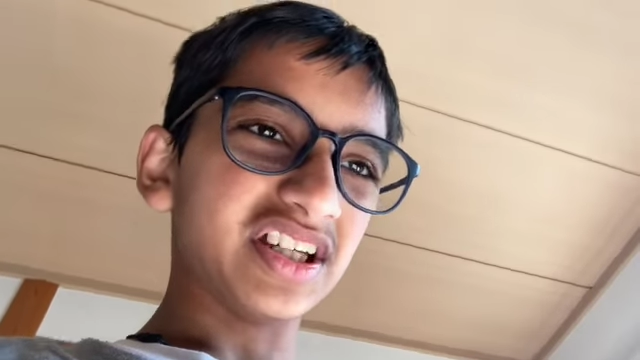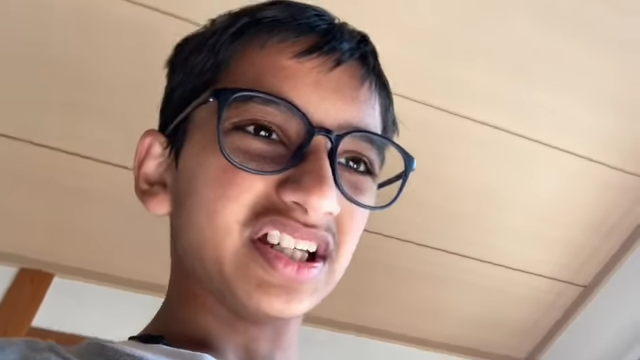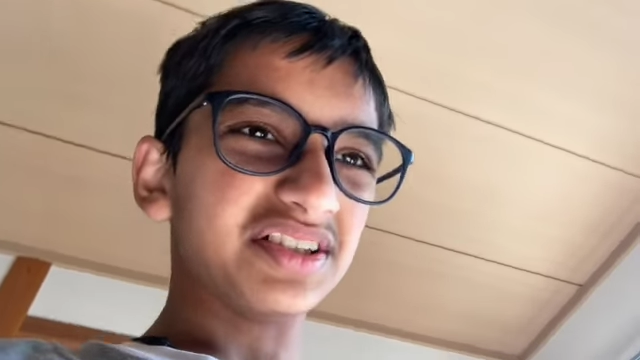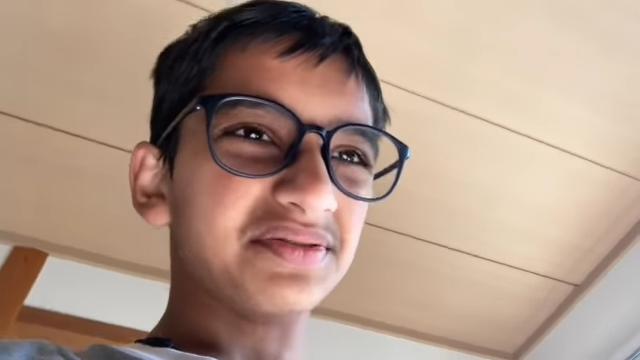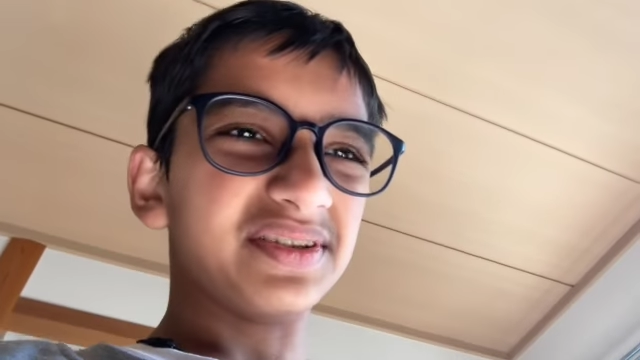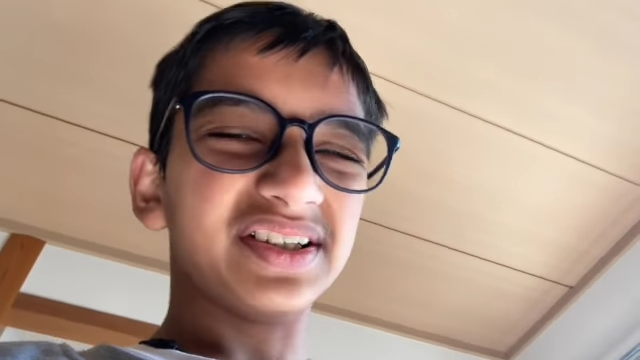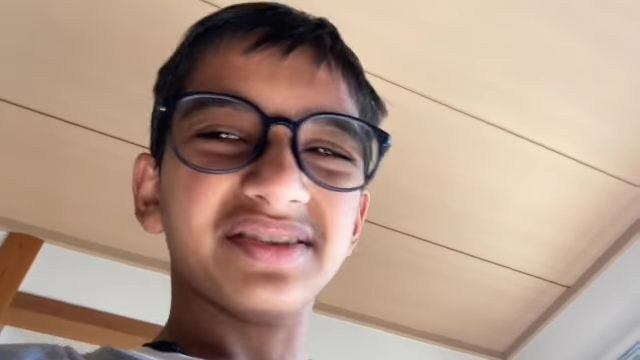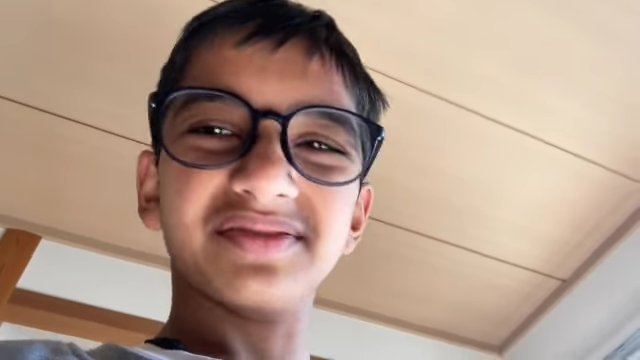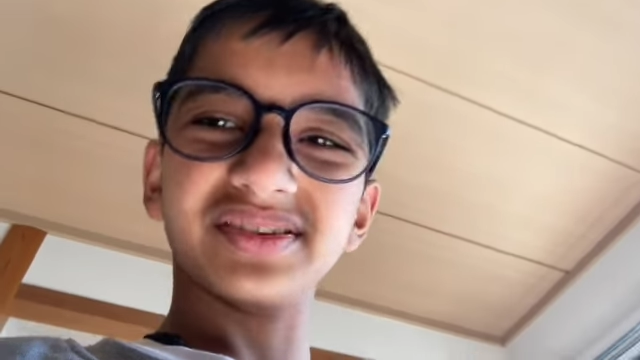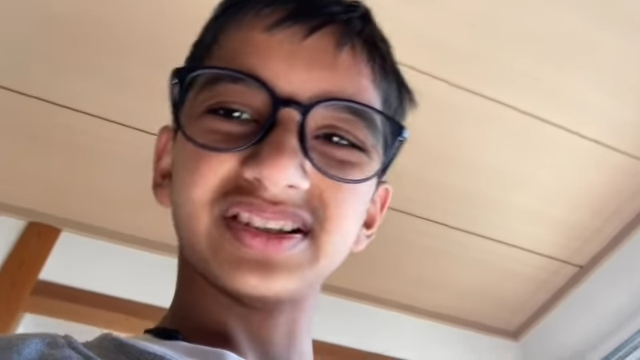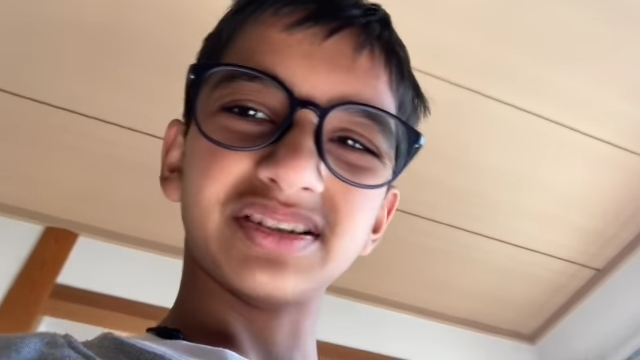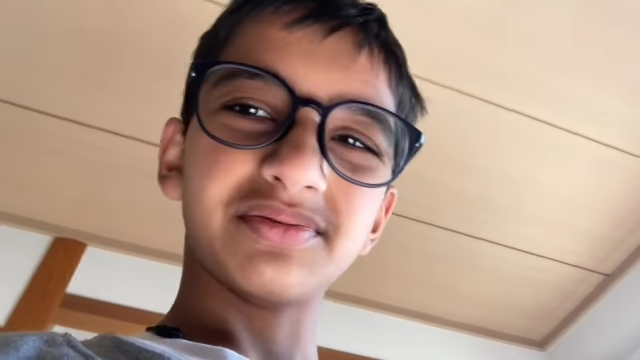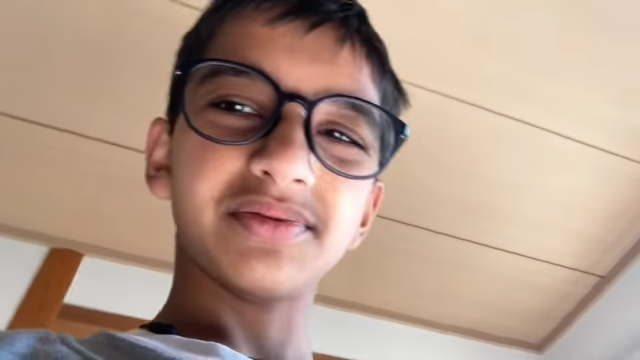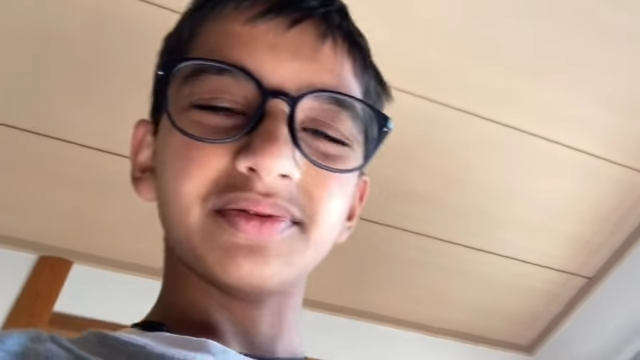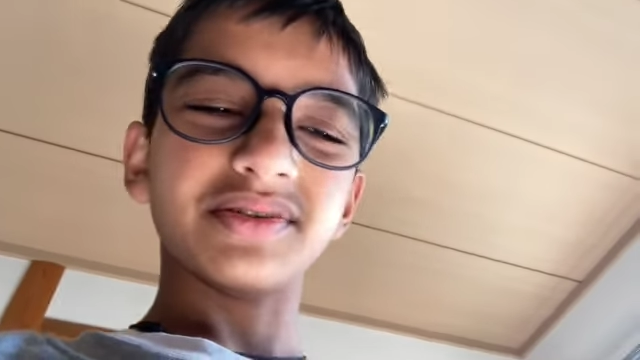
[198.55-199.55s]
आज बैठे घर
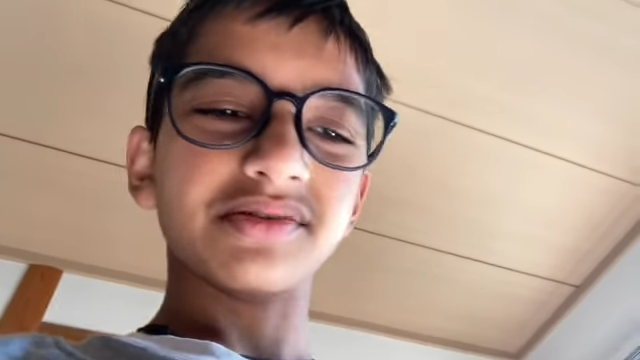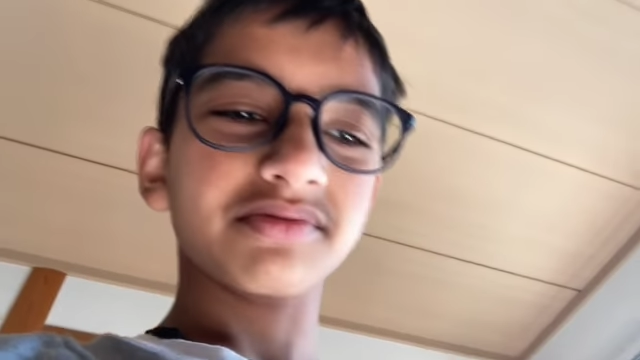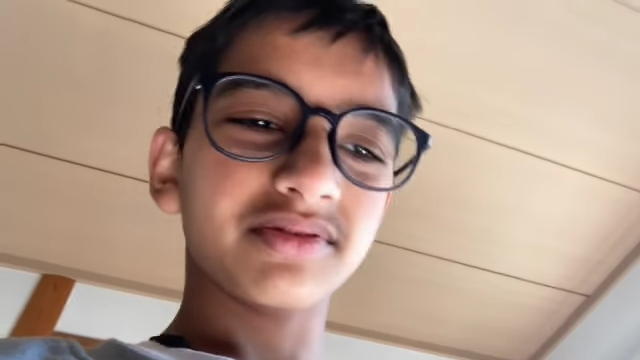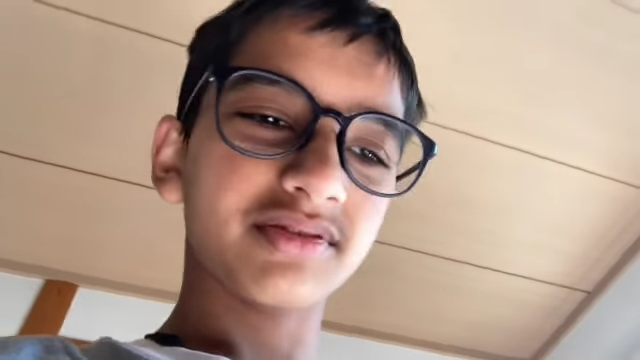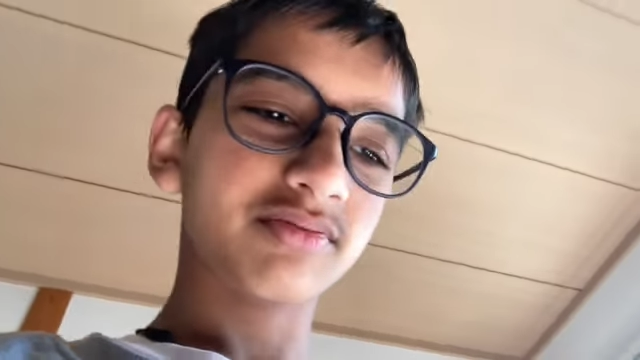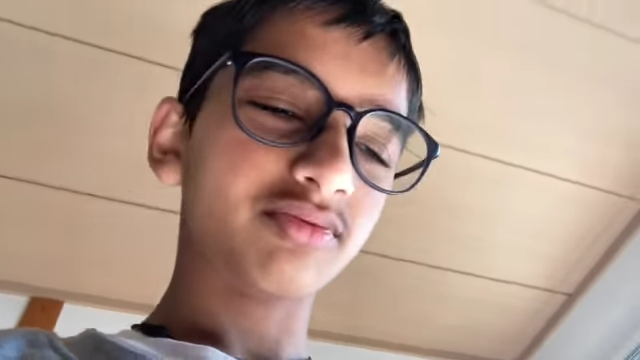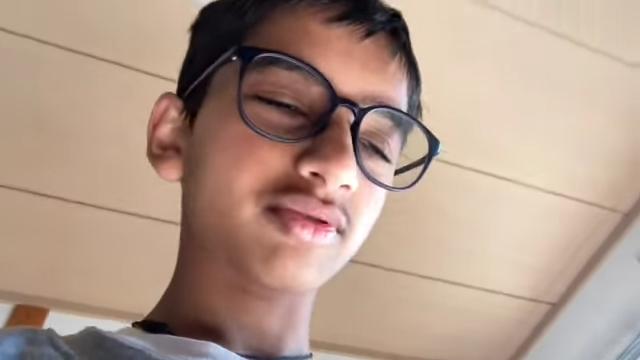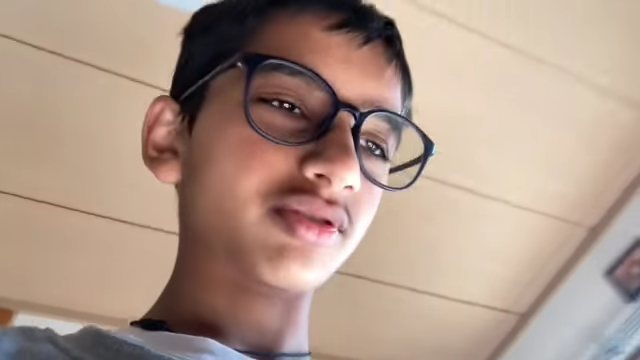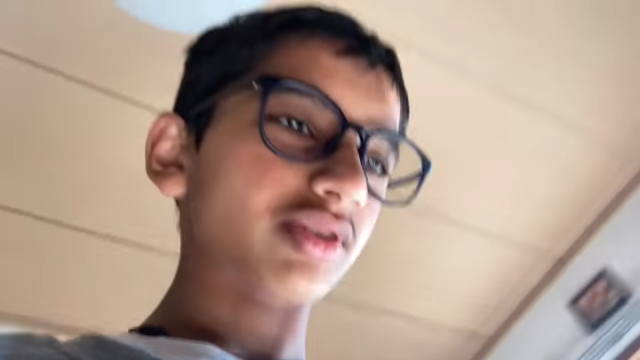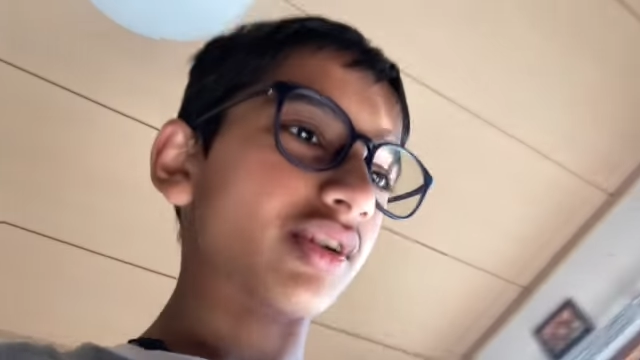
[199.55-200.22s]
में बैठे बैठे वो हो